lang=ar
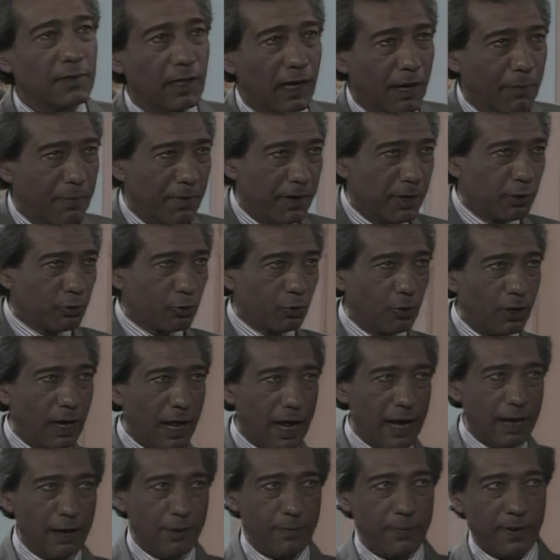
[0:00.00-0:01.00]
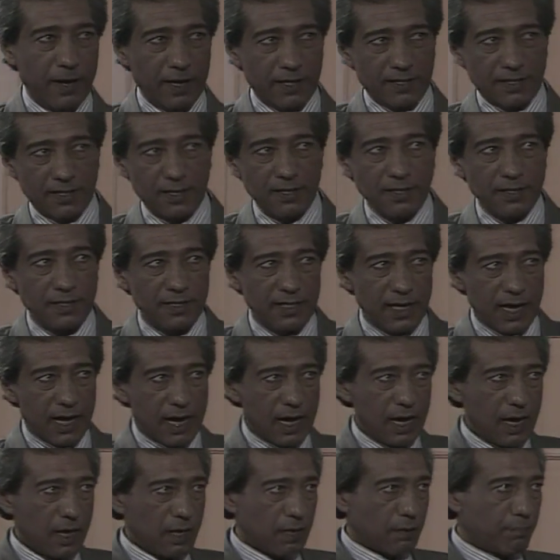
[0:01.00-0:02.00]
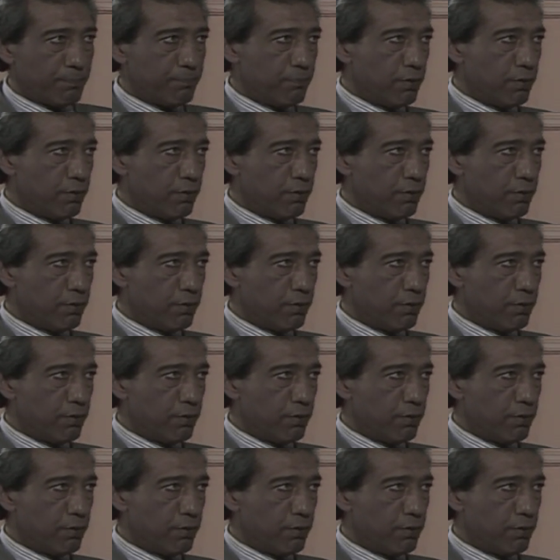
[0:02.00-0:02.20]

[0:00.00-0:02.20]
لما ندخل قلب حسين زاهر